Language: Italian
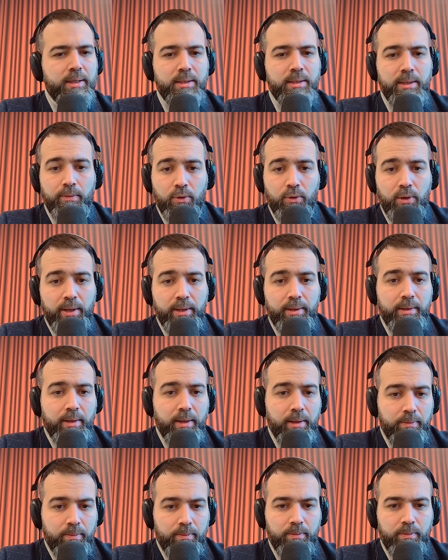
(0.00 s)
Se
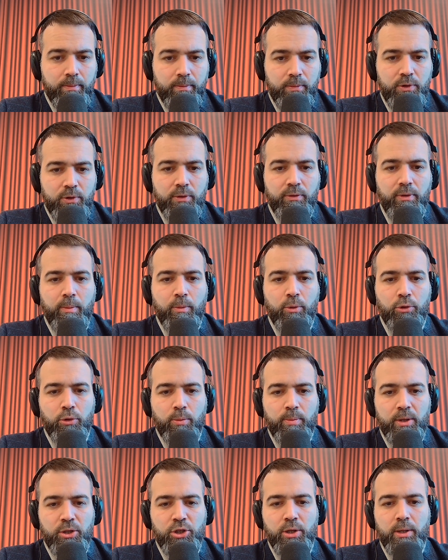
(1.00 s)
volete, mm, ci fa molto
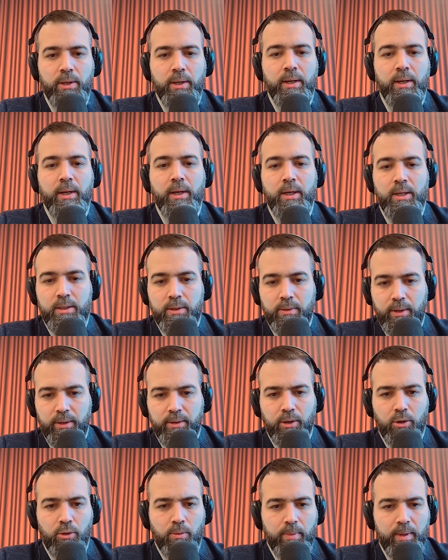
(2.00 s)
piacere, se
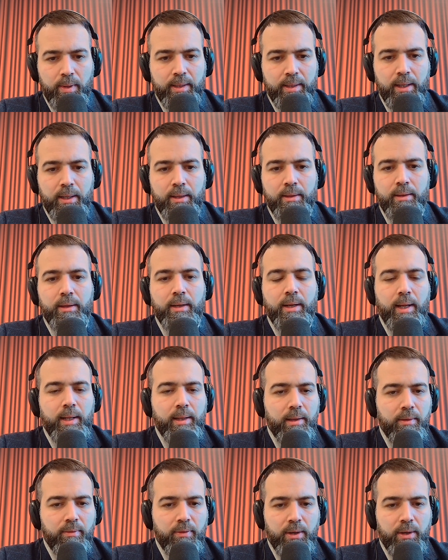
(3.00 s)
volete commentare in
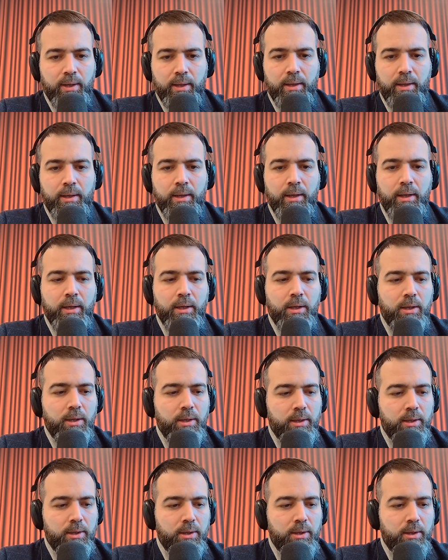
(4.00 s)
diretta, far
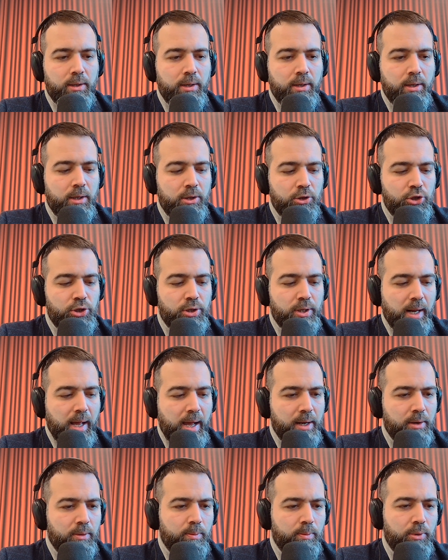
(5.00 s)
eh,
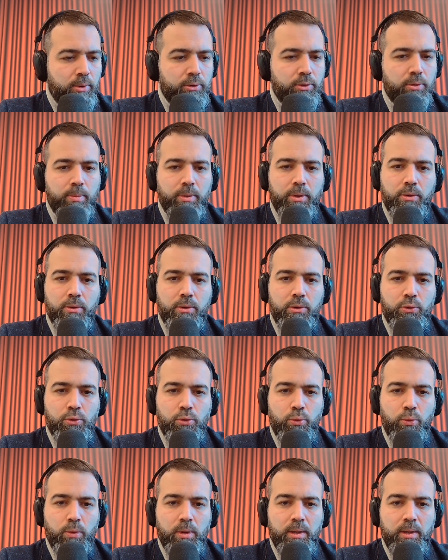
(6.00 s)
girare un po' di opinioni
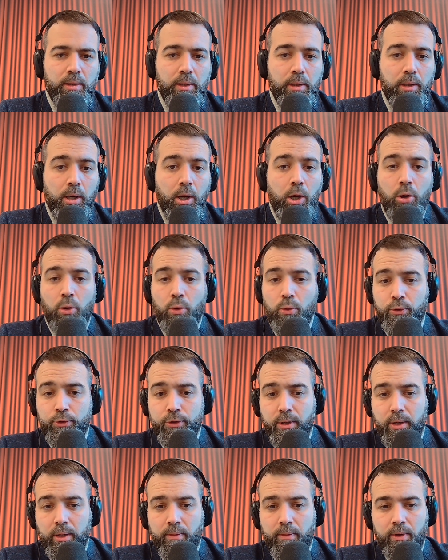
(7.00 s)
su Twitter o
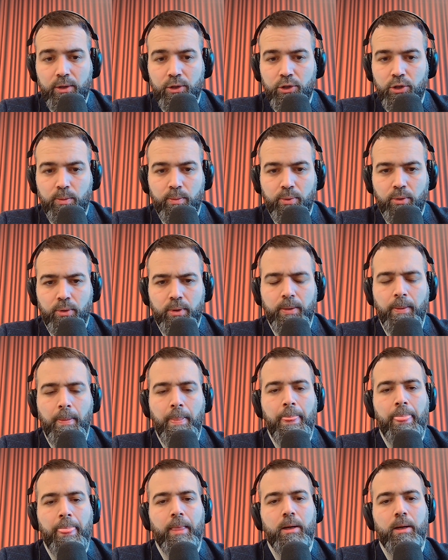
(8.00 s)
scriverci poi
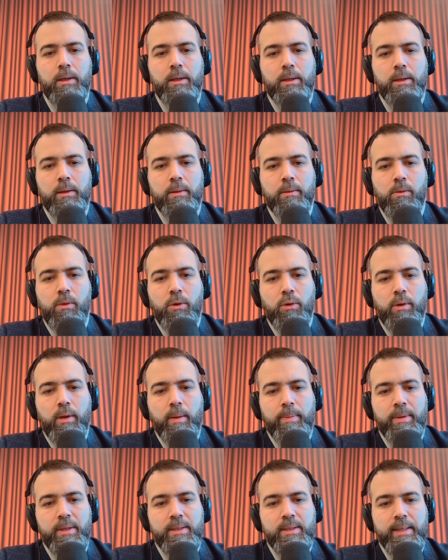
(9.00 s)
eh, quello
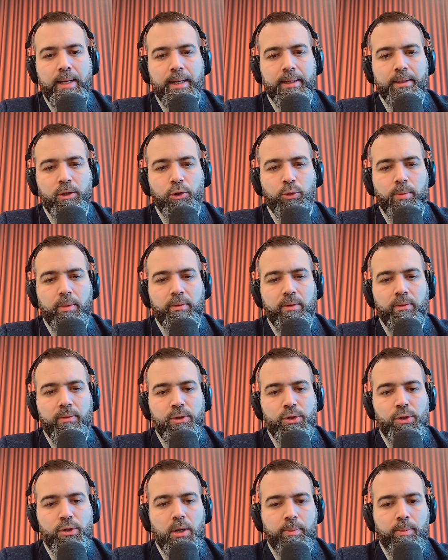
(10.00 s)
che pensate dopo aver
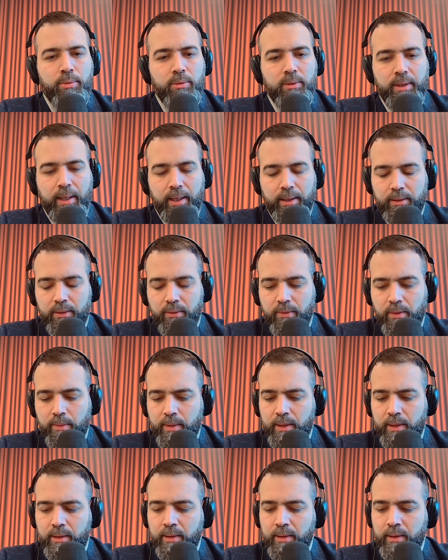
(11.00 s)
visto la puntata,
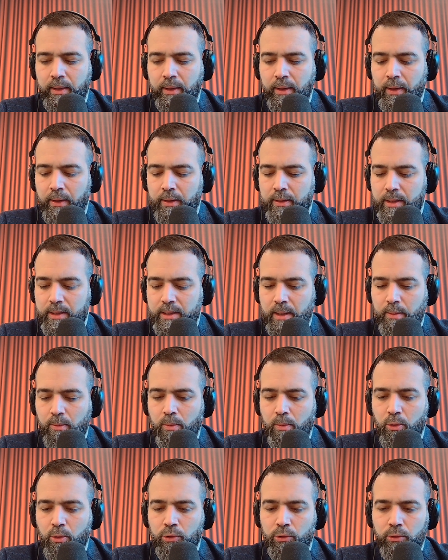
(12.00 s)
ovviamente ne
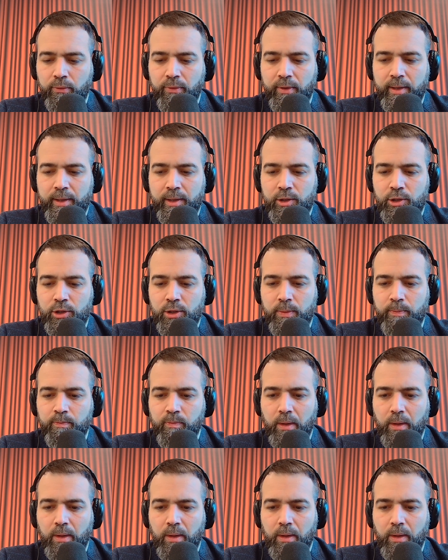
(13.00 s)
siamo molto felici.